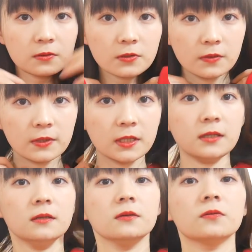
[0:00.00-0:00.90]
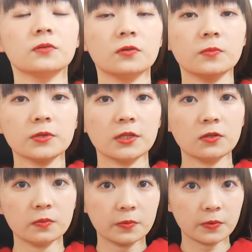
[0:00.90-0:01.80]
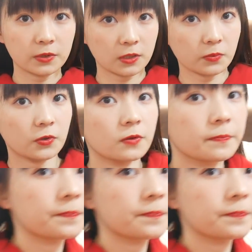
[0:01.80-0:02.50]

これはね、この表の部分にも、